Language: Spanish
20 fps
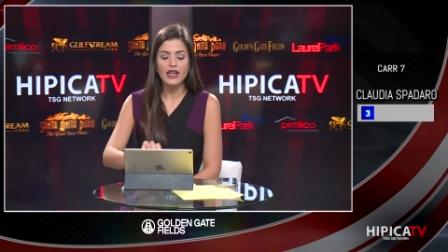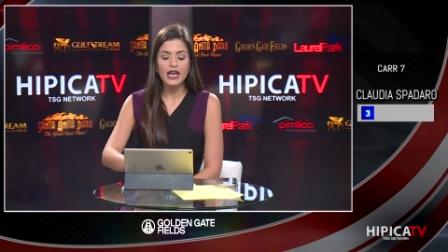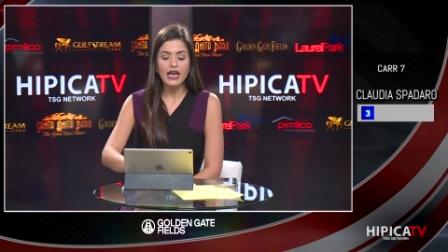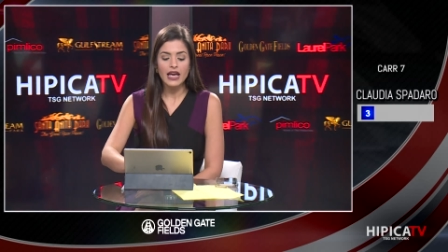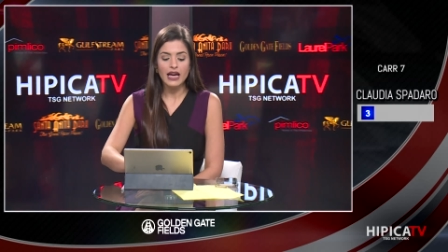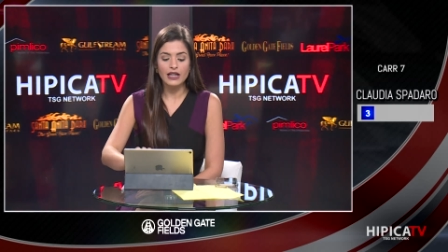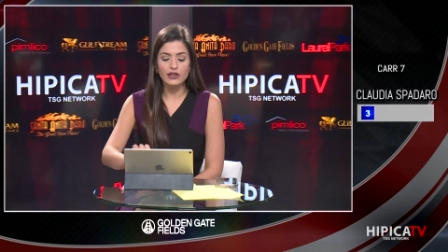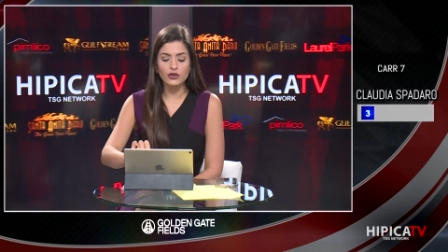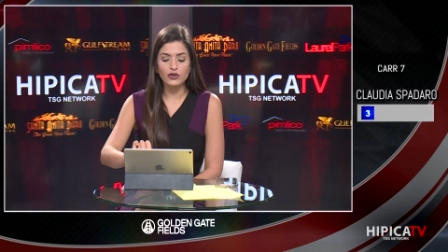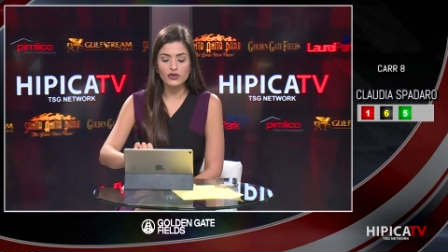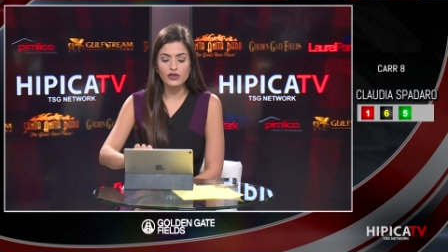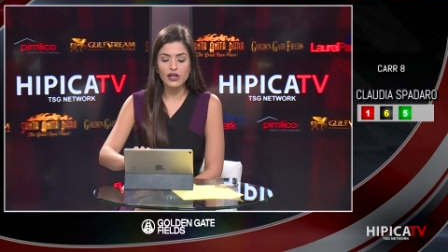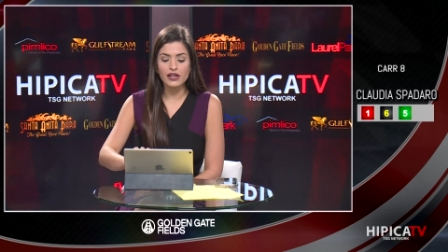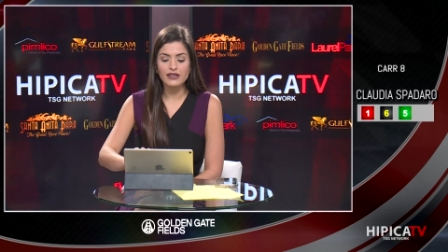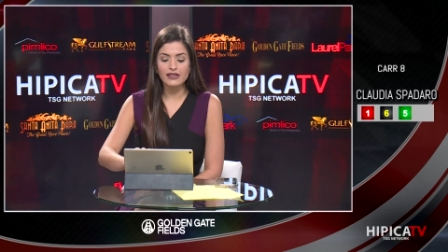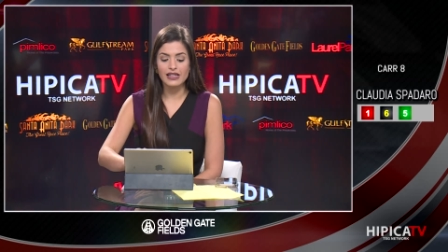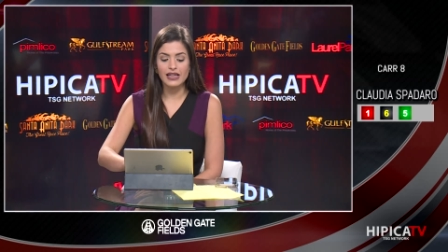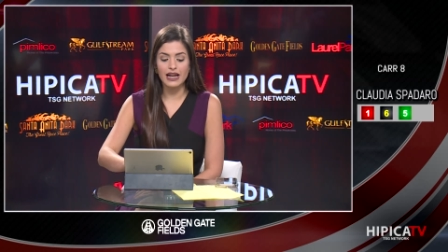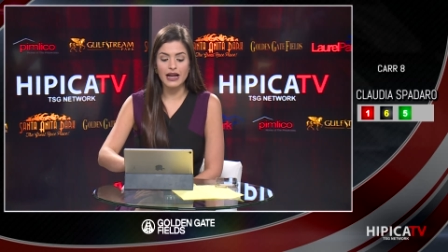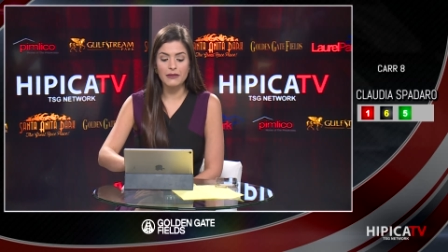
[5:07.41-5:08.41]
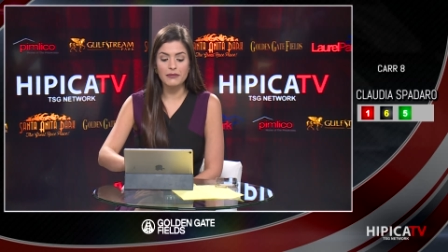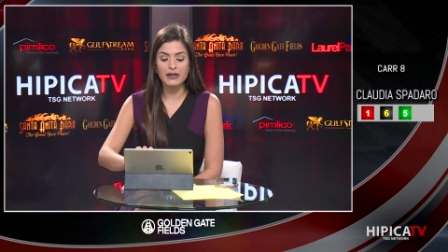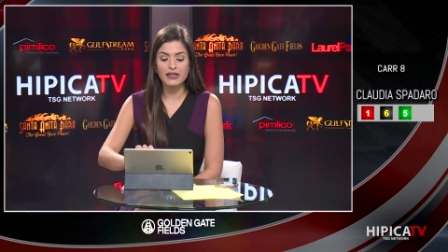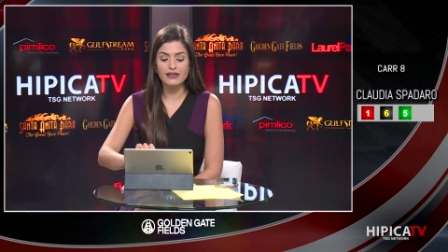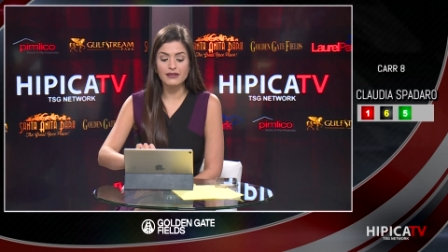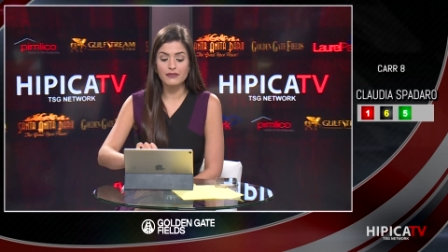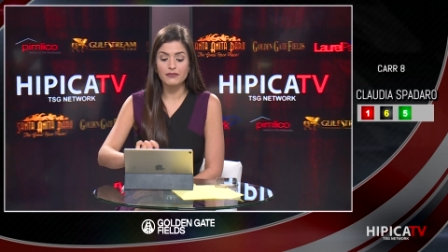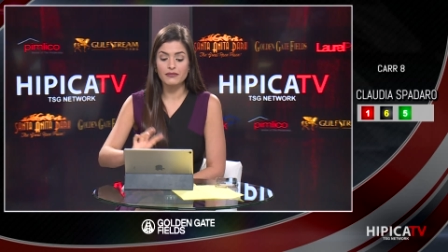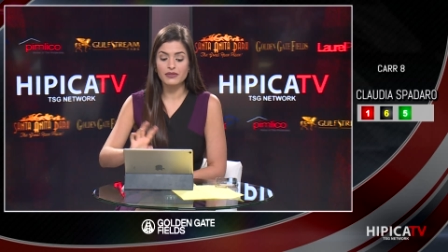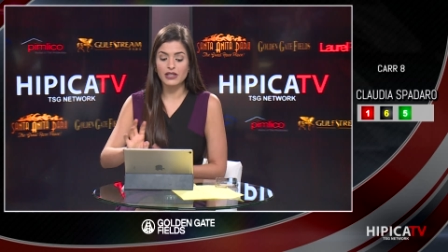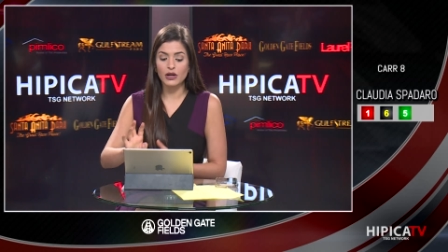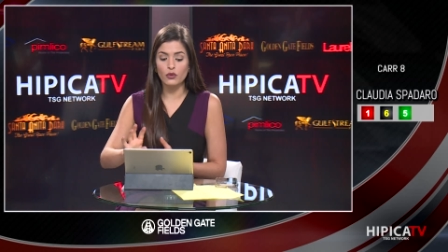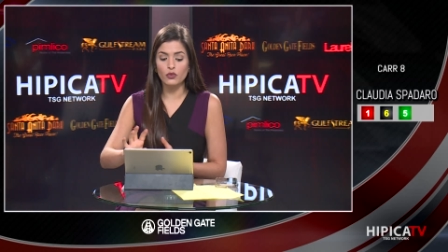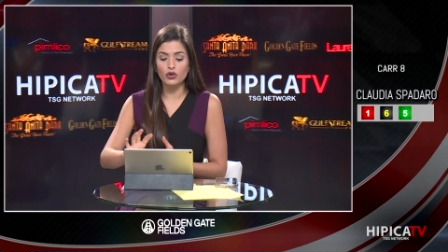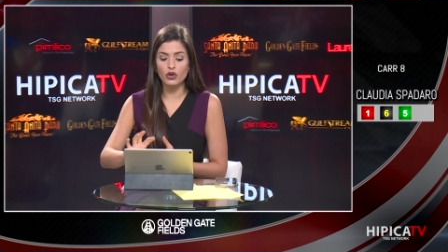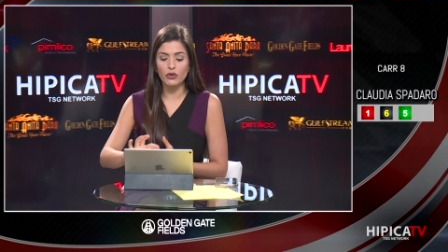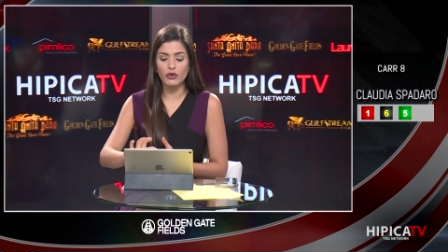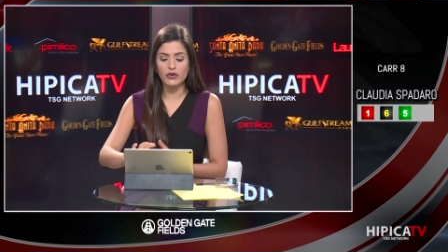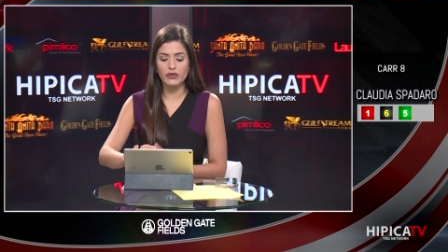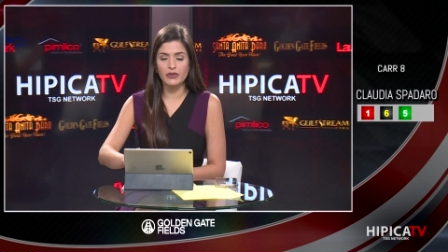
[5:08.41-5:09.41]
Entonces será mi segundo
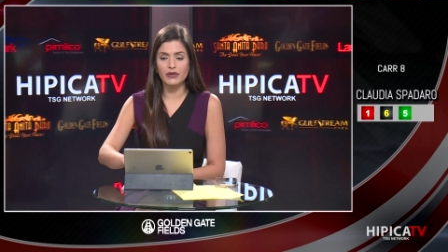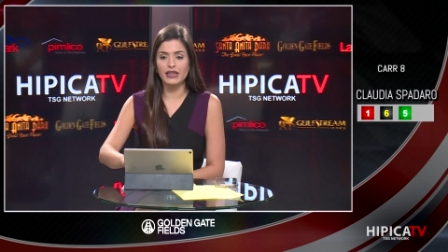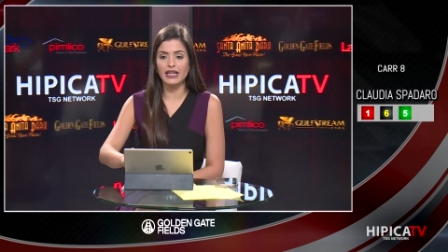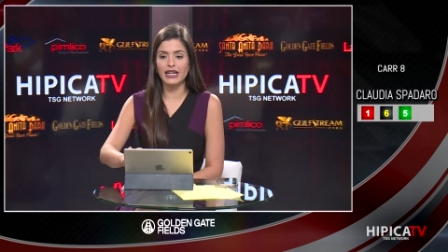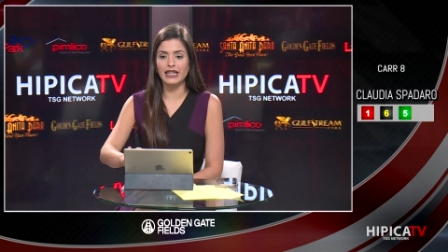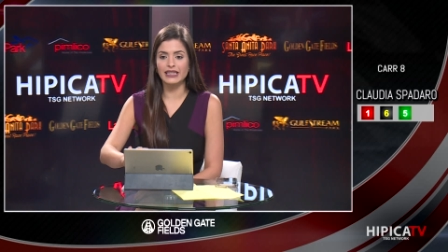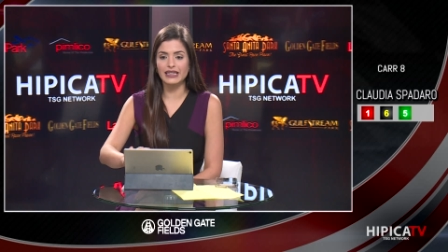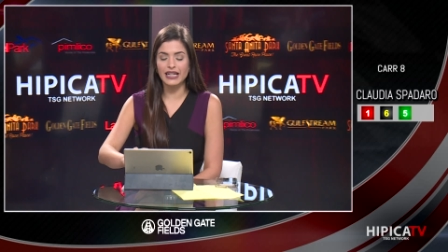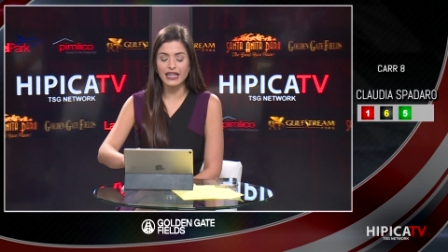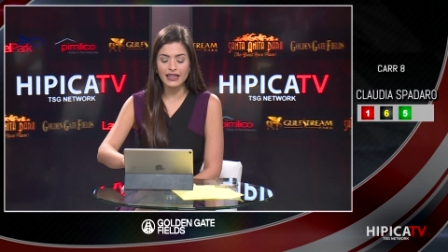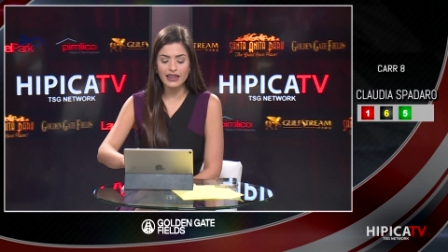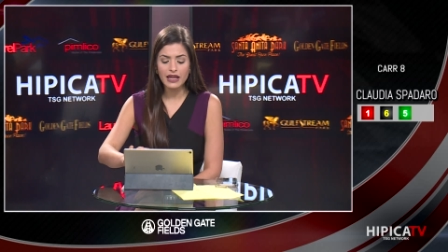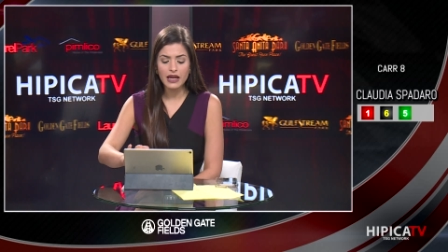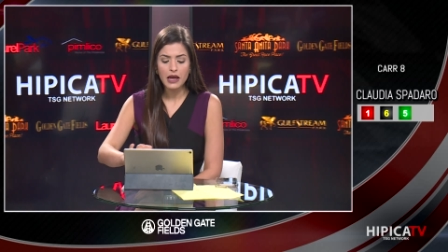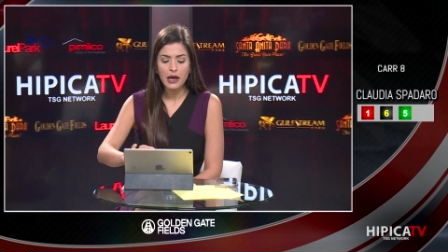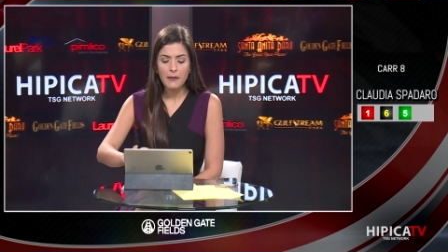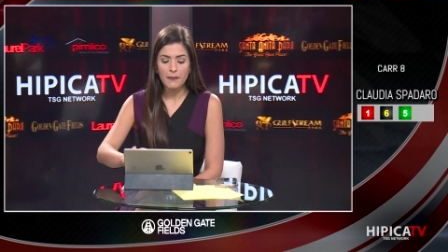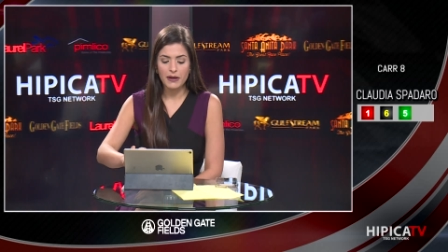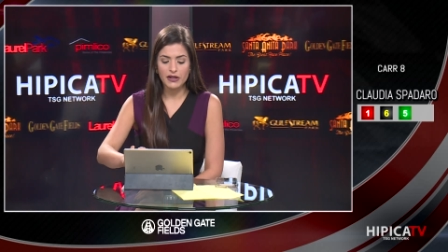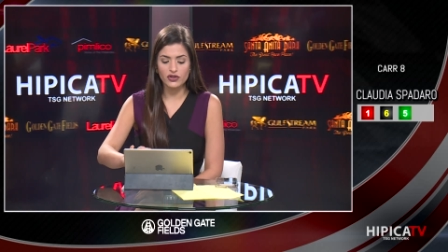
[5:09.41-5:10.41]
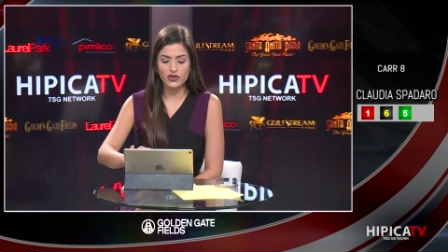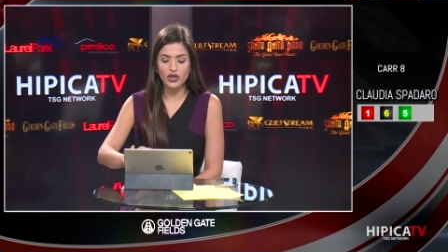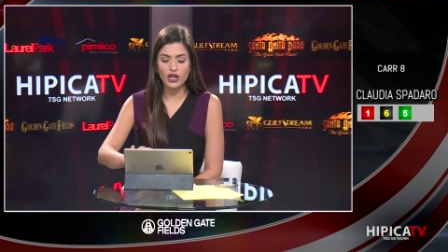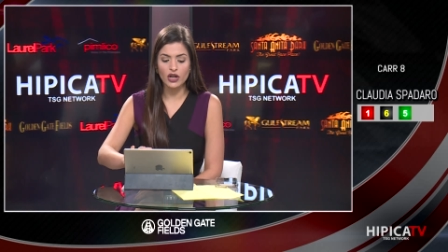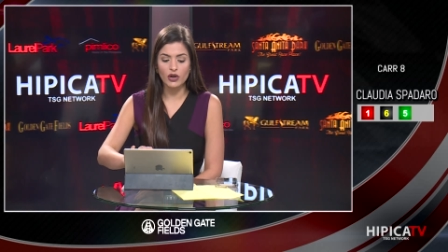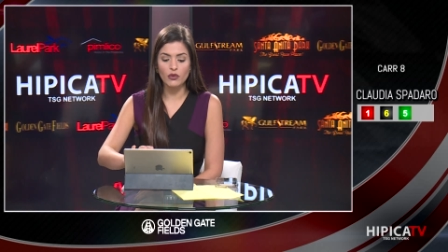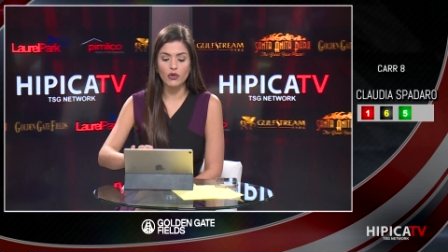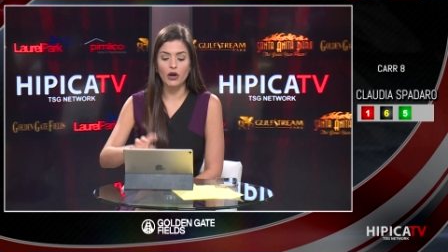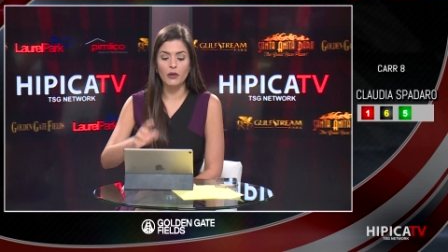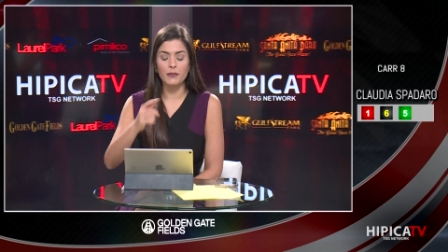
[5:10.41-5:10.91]
vez de la tarde, Passionate Reward.